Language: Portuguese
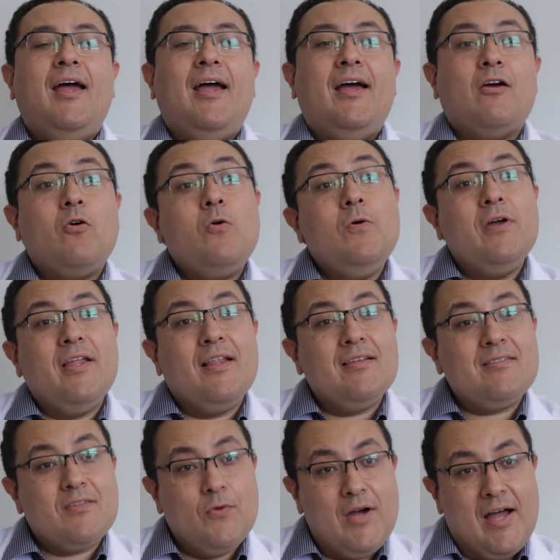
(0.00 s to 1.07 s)
É, com
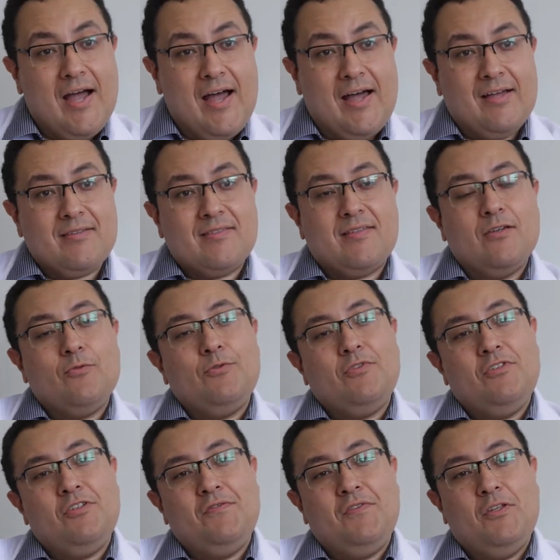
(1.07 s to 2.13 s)
relação à raça,
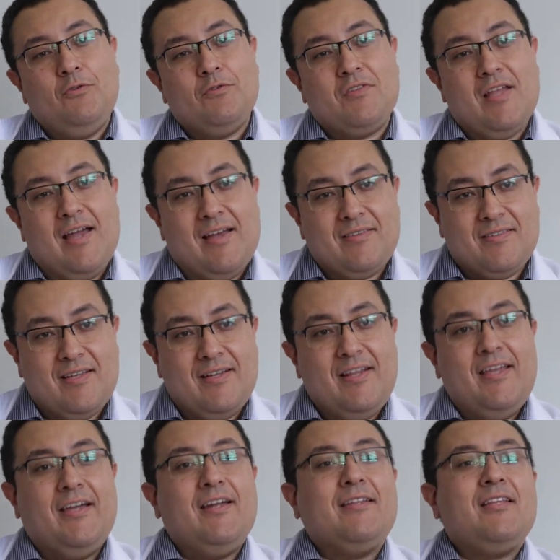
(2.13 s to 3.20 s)
os indivíduos da raça
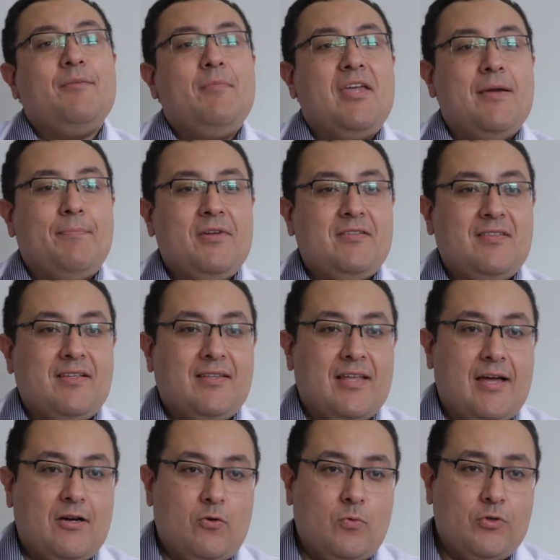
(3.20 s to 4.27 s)
negra também
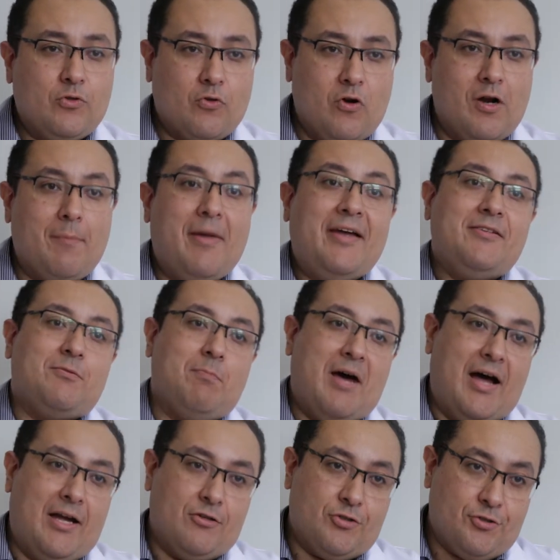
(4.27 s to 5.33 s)
apresentaram o score mais
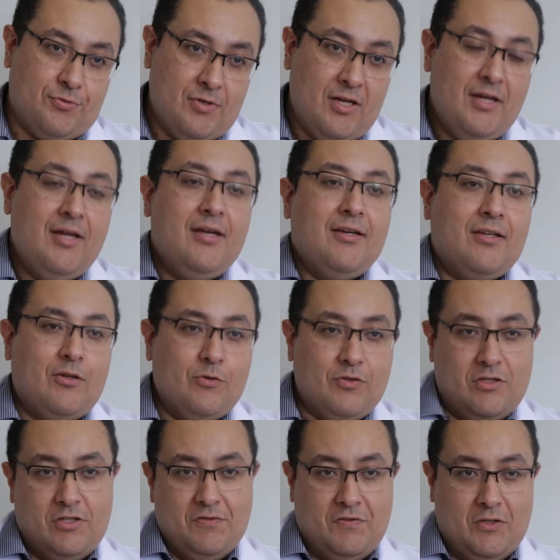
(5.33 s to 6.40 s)
baixo que
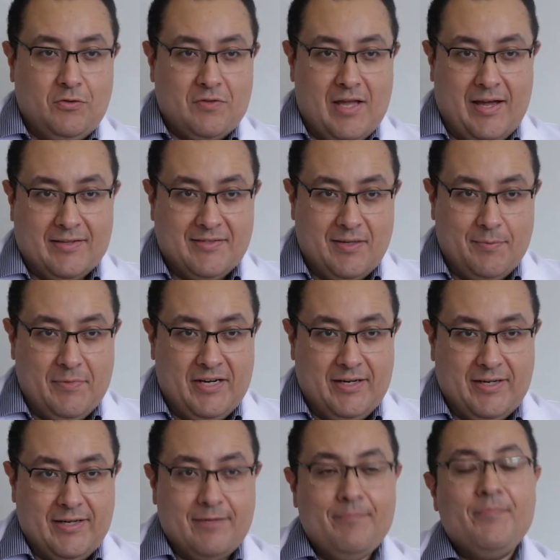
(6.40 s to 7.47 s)
os indivíduos da raça
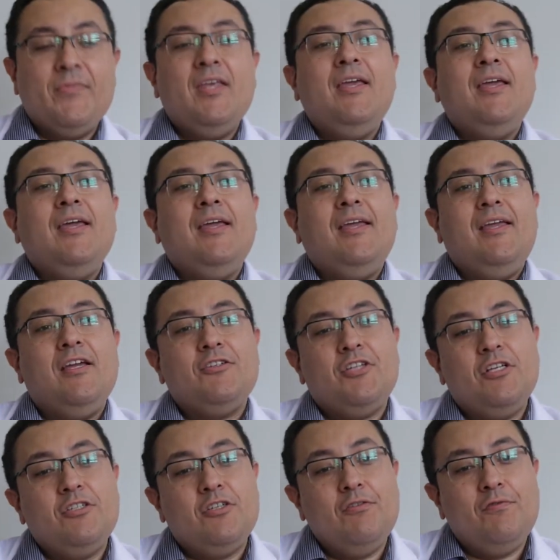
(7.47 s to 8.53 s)
branca, e a
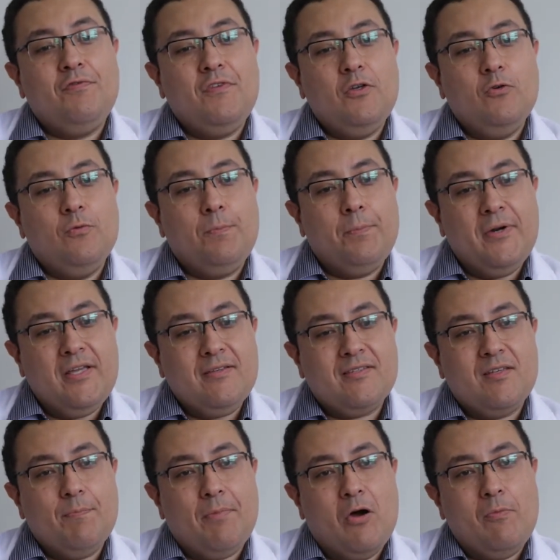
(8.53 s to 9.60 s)
gente viu
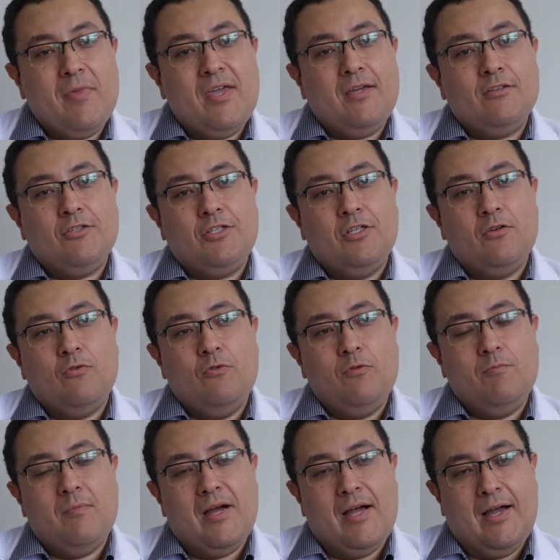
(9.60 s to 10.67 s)
principalmente
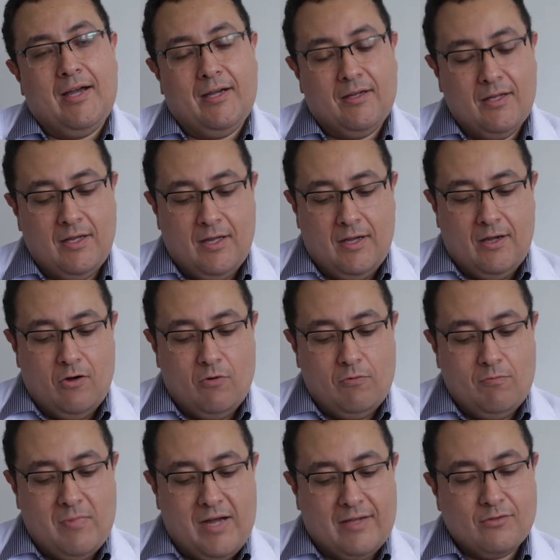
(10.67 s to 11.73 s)
uma,
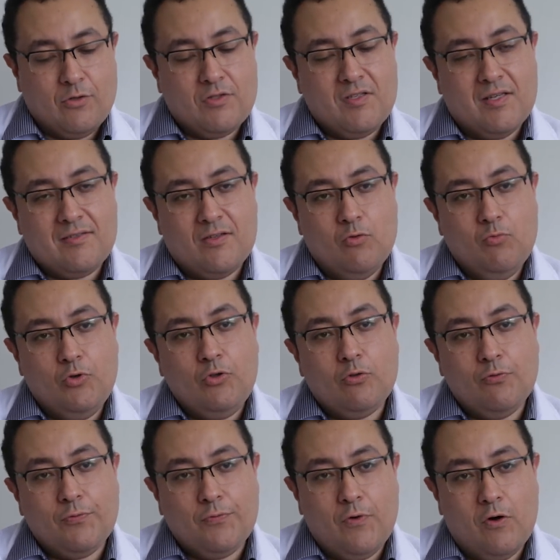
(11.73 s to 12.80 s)
uma associação
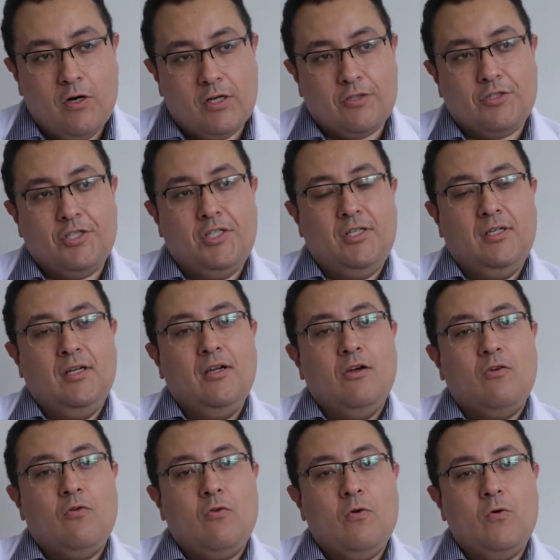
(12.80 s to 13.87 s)
muito forte
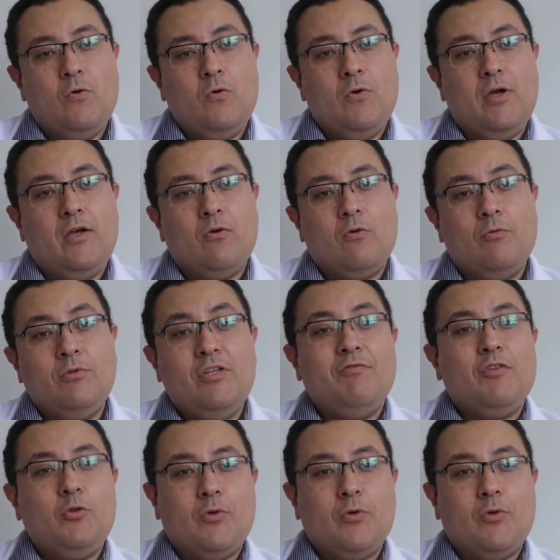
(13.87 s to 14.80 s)
com, com o nível